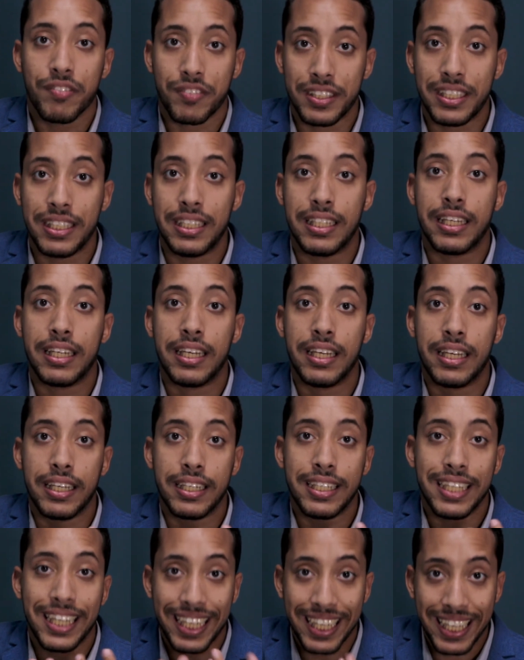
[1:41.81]
فيه
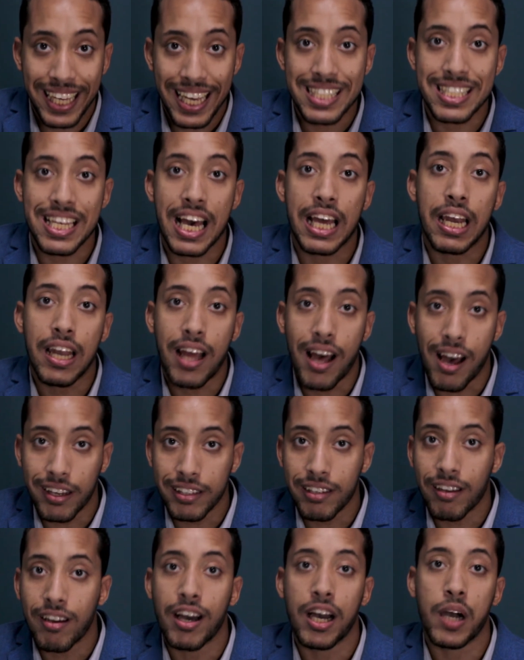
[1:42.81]
آه، انعكاس على
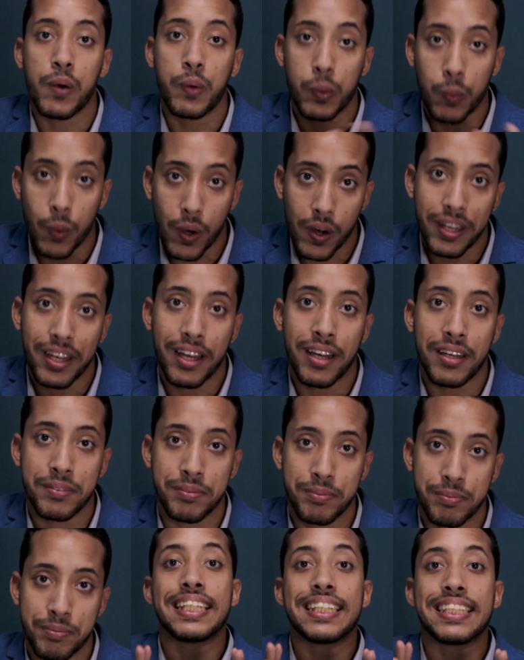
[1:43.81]
الحقيقة أو الواقع
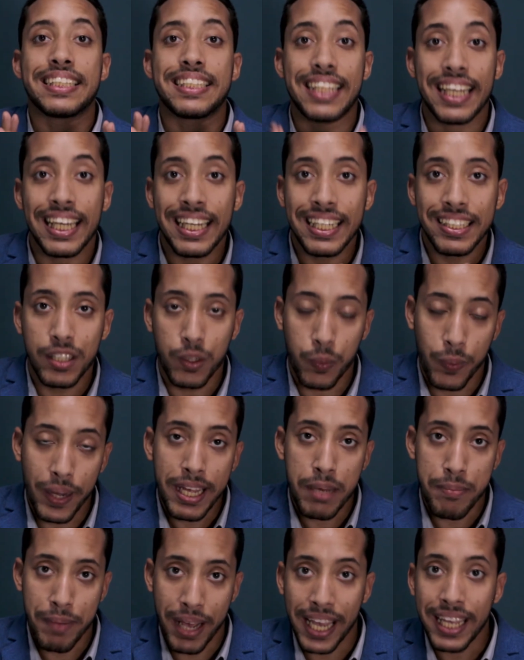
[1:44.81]
تالت
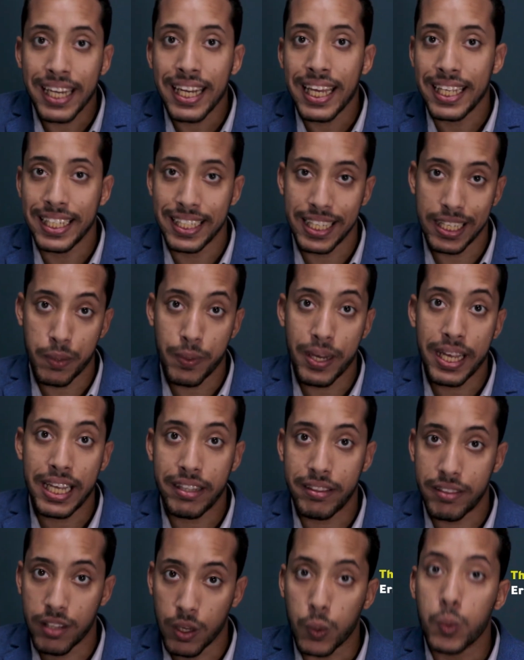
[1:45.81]
رواية معانا هي
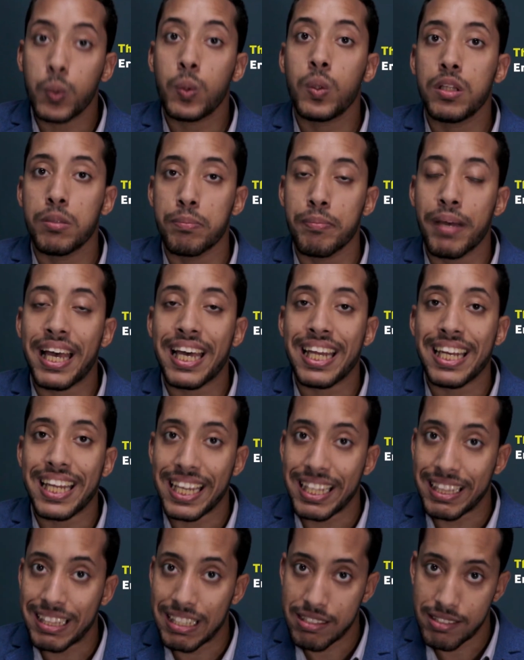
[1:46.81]
رواية The Old Man
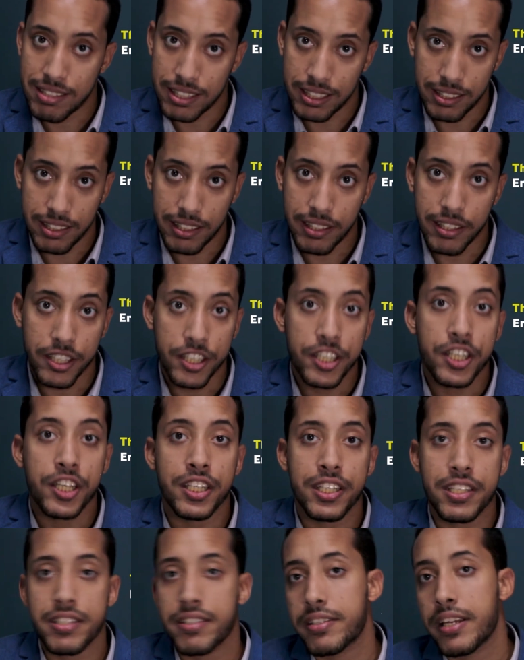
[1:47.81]
and the Sea
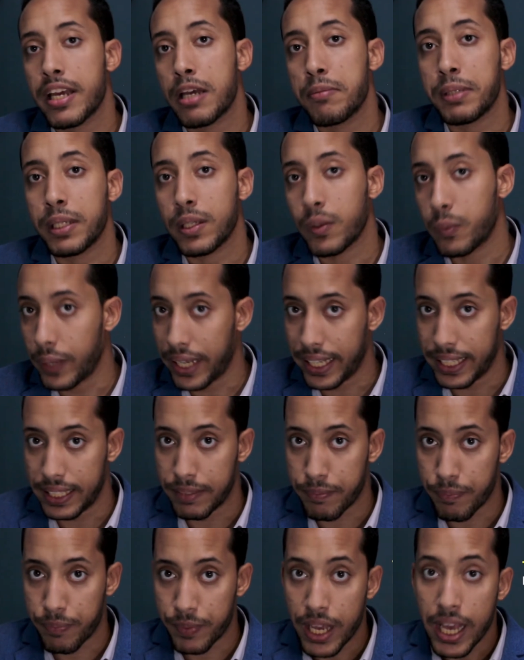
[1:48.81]
لإرنست هيمنجواي
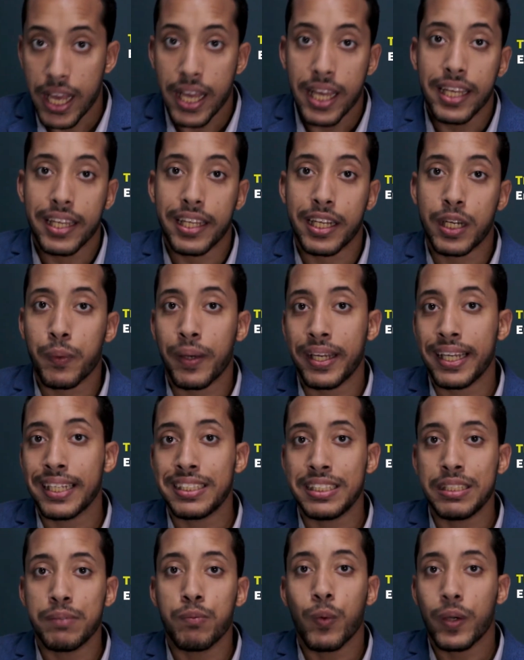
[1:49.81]

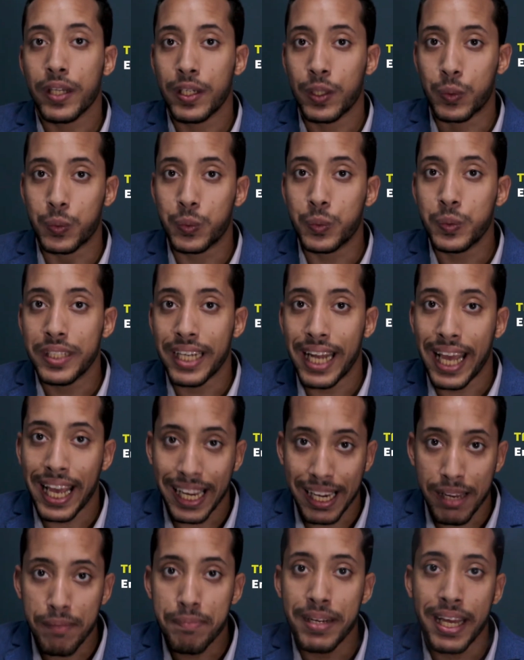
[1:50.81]
الرواية دي ممكن نكون
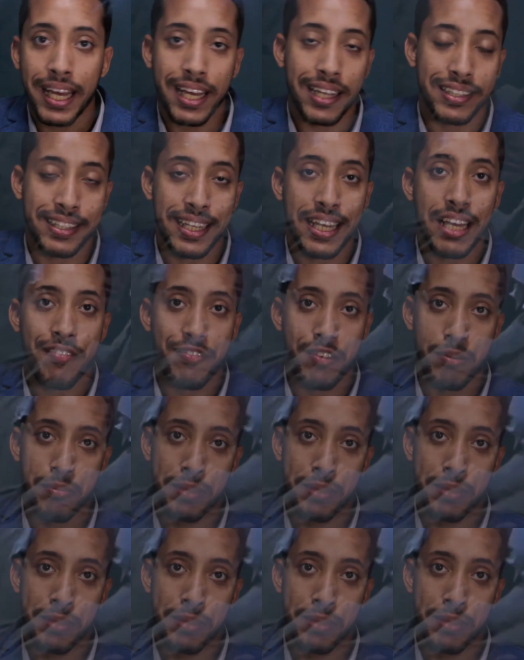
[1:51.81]
أغلبنا خدناها في